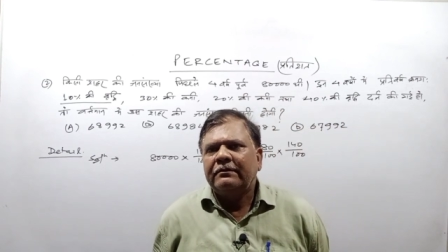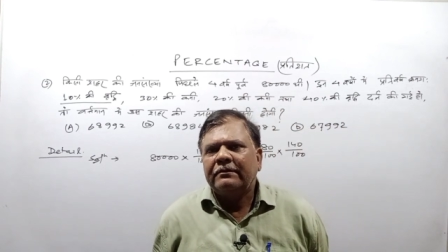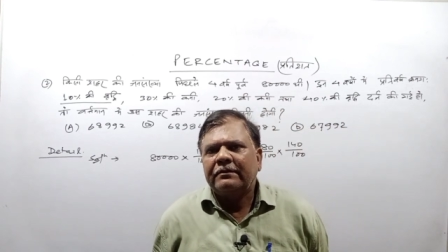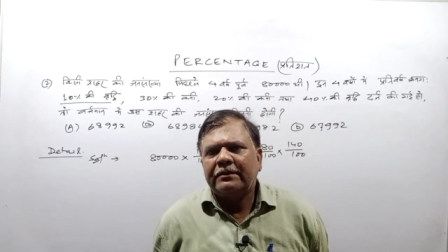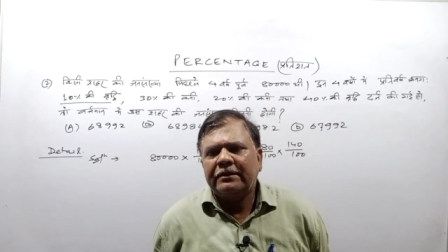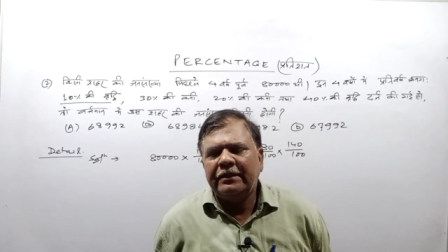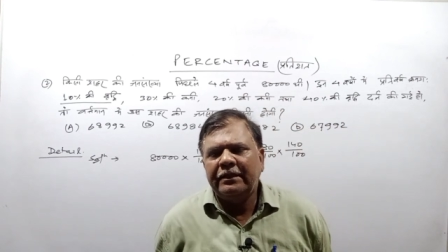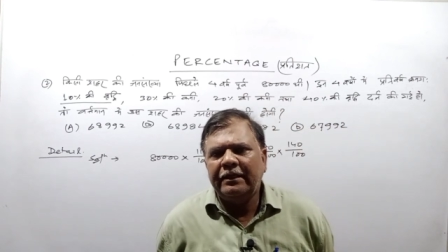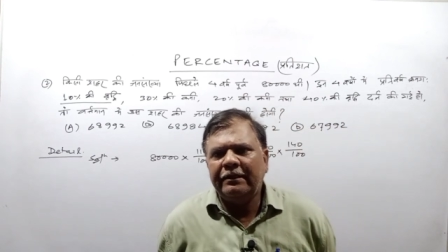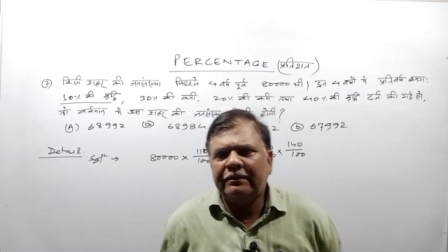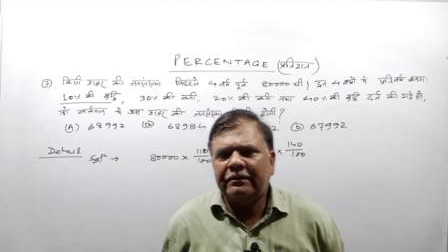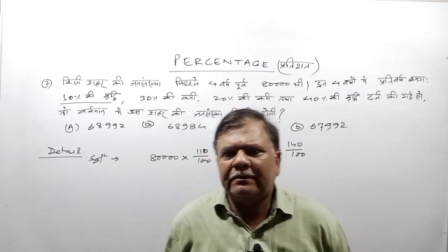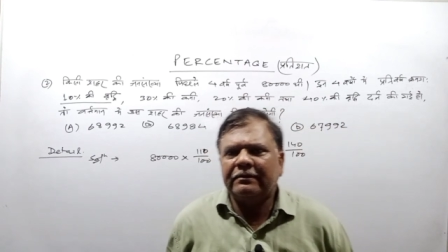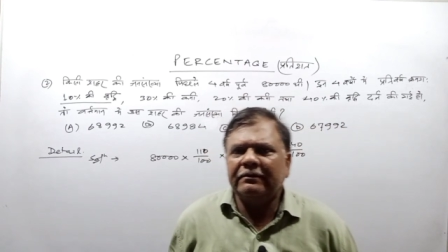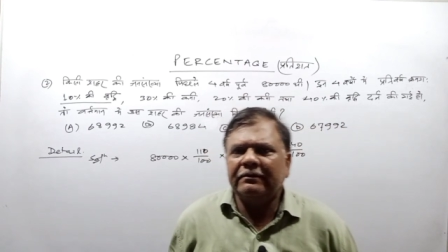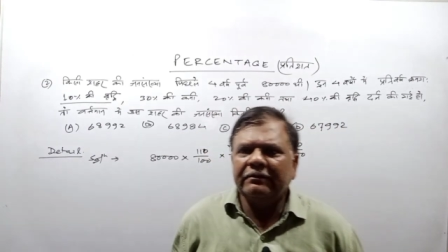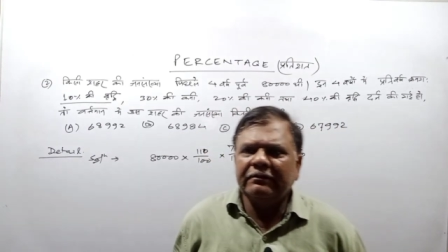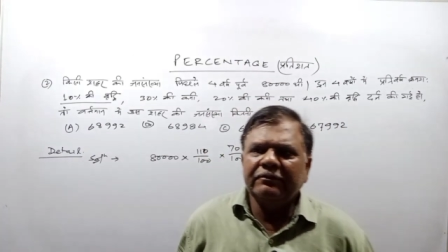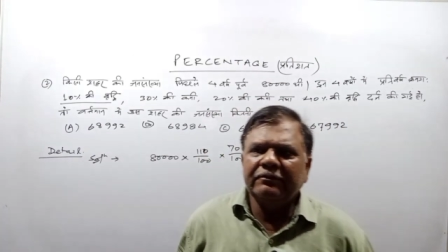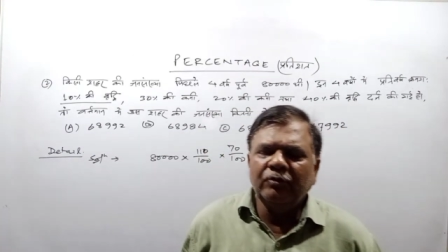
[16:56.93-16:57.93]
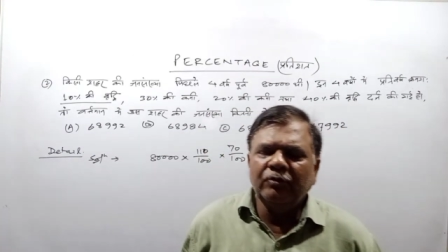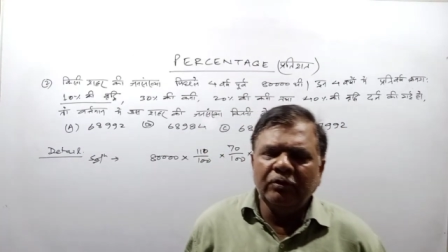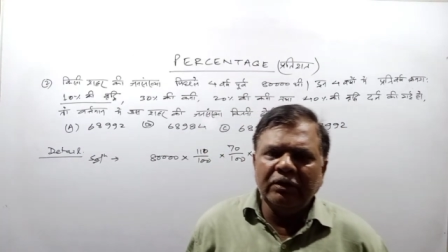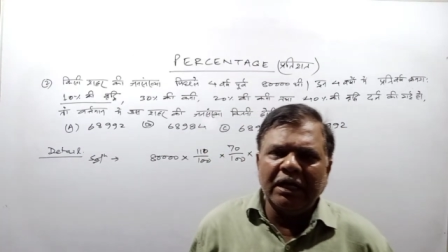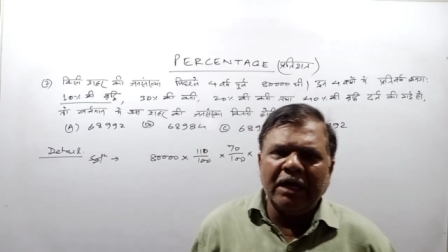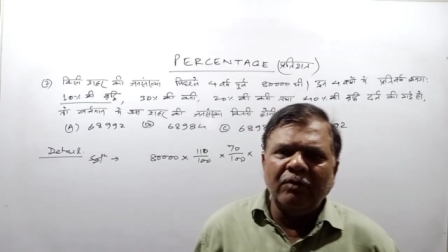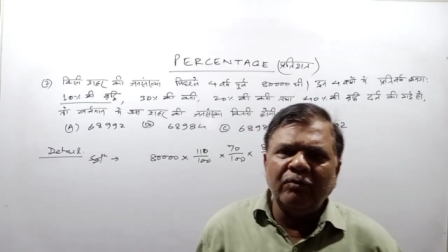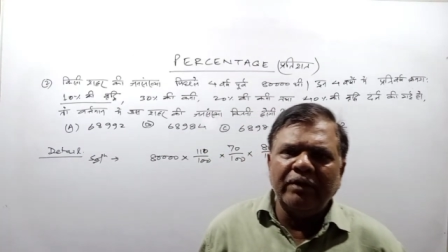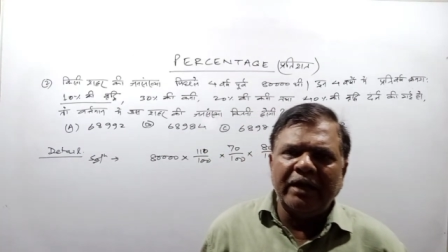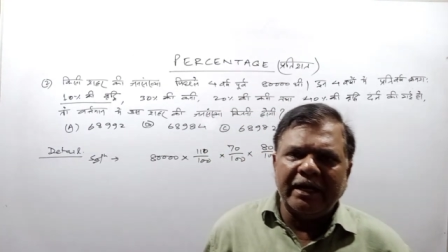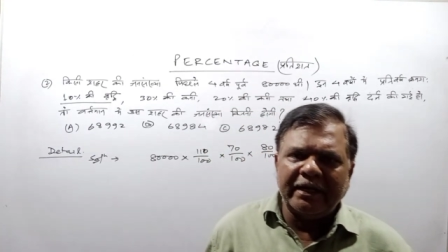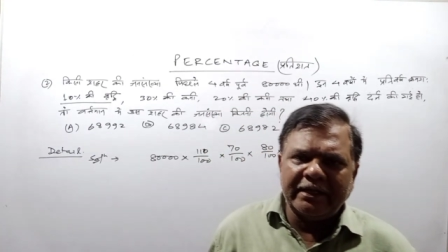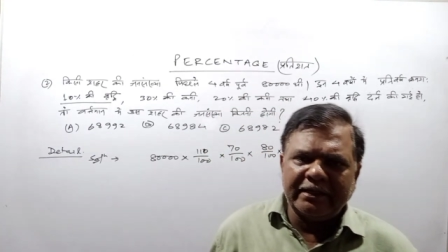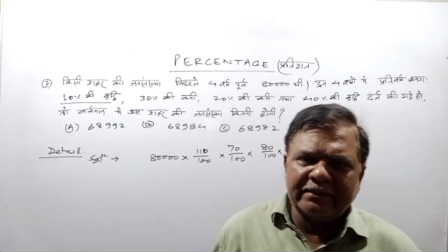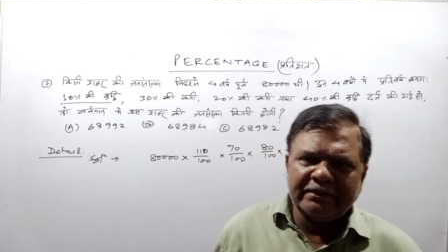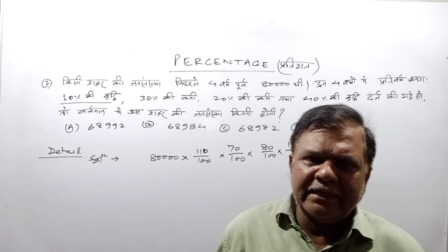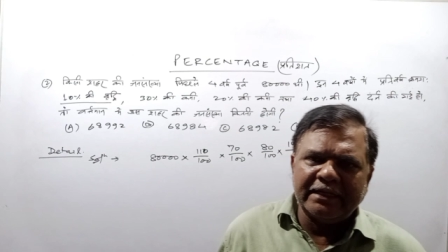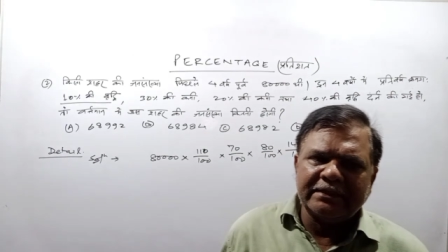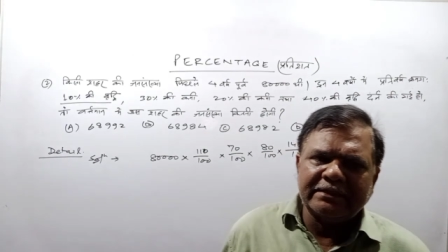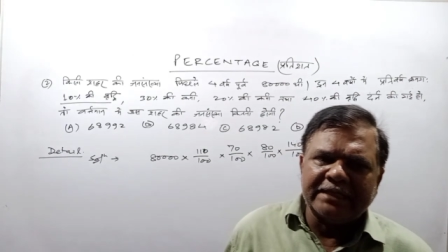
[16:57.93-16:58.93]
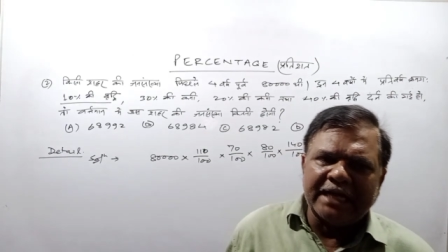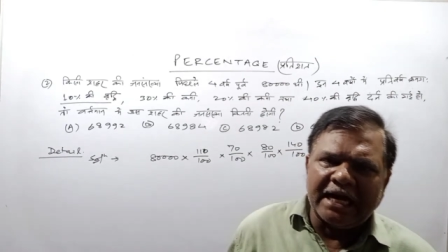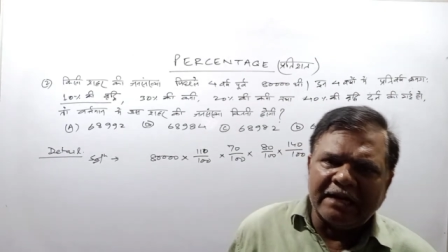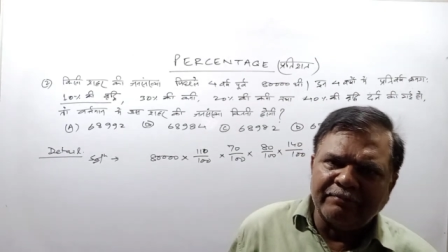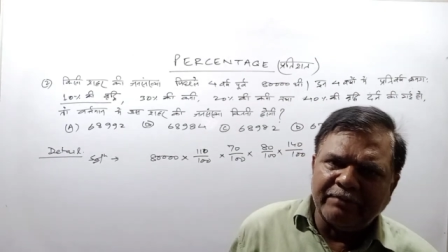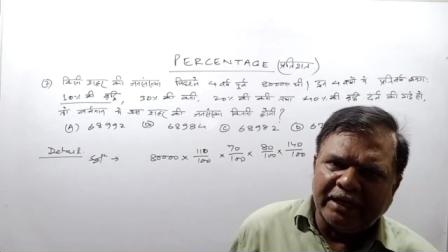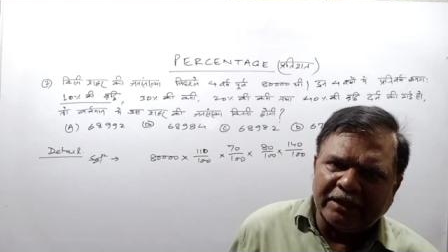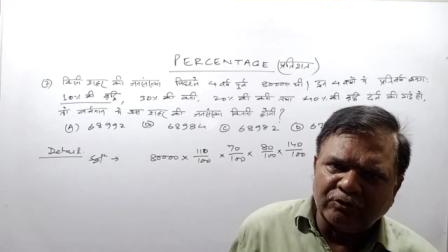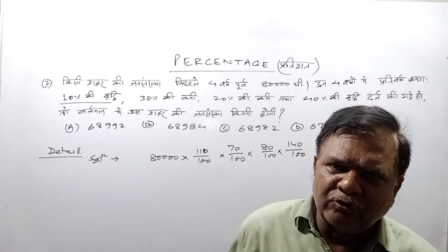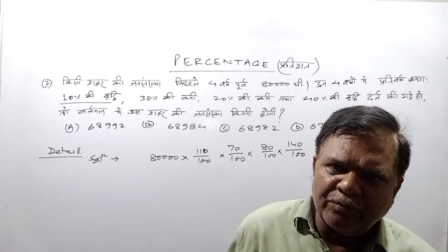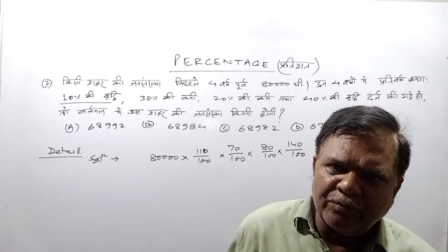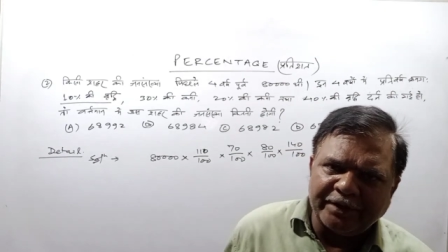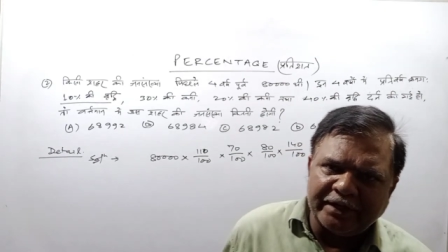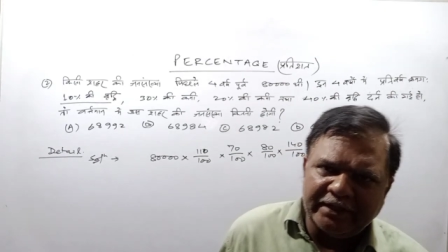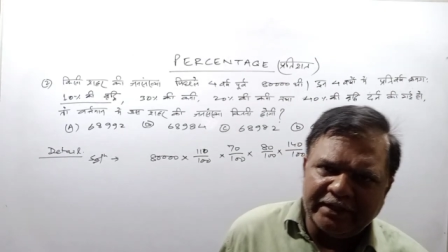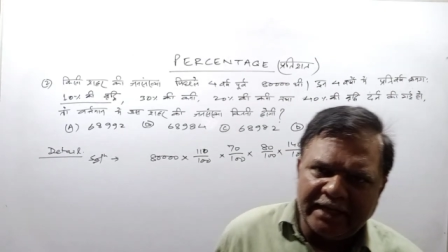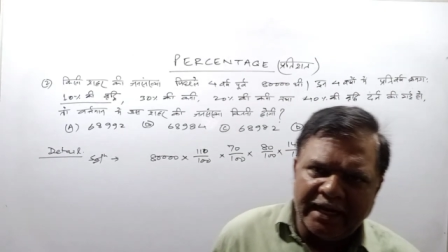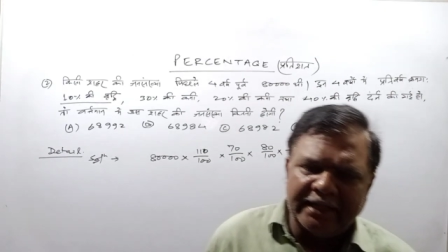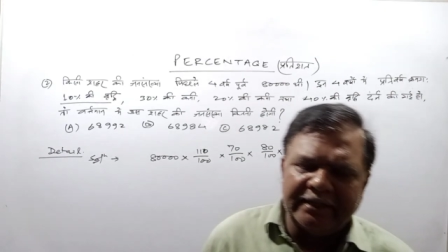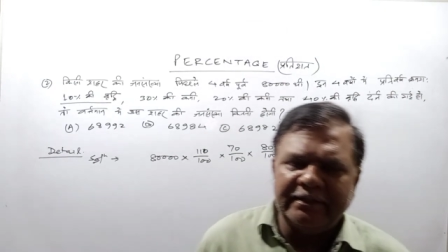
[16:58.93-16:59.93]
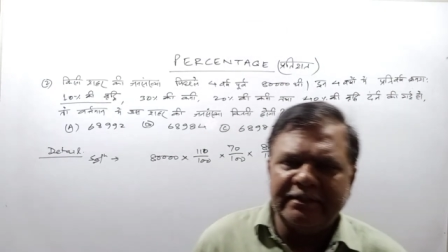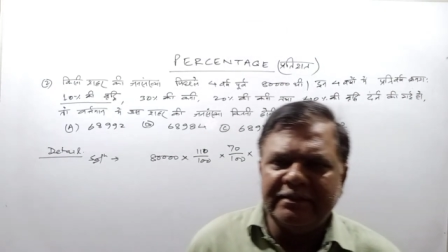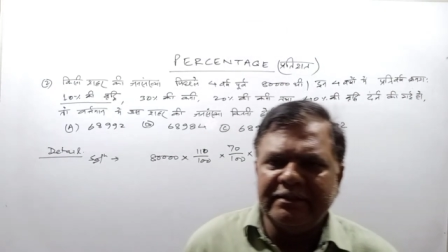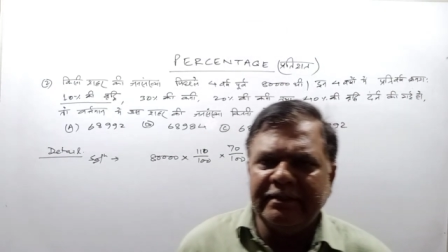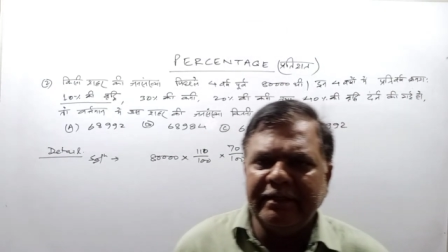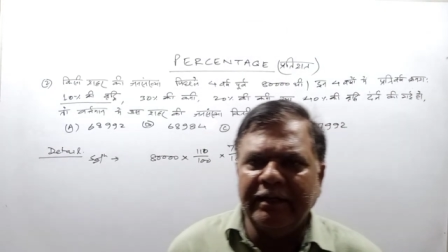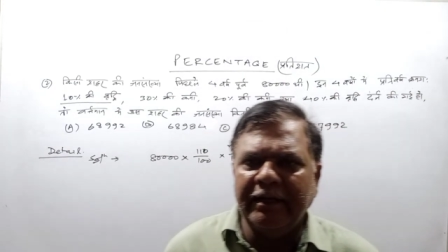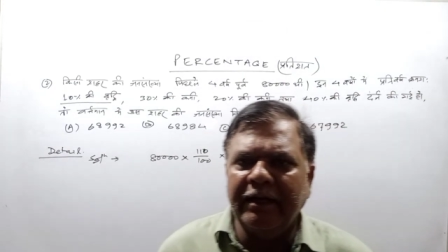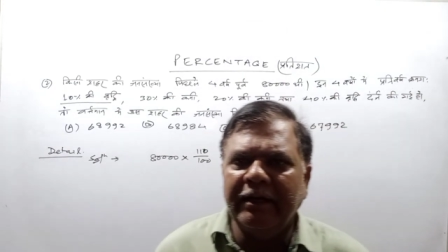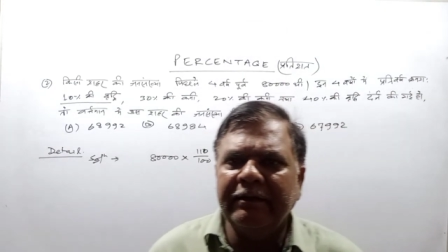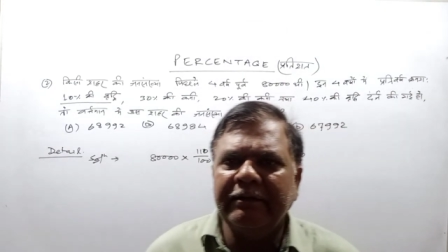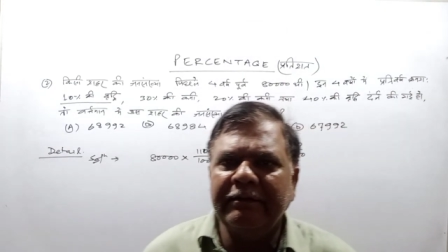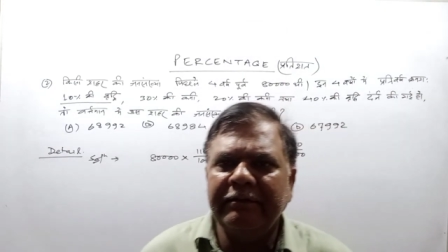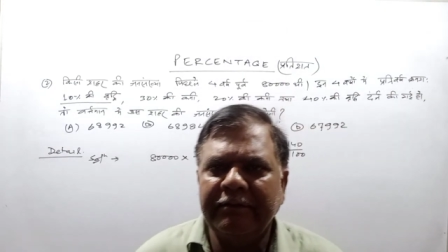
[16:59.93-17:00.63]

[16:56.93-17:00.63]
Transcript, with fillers: कि गुना उना के तहत चार बातों पर ध्यान दीजिएगा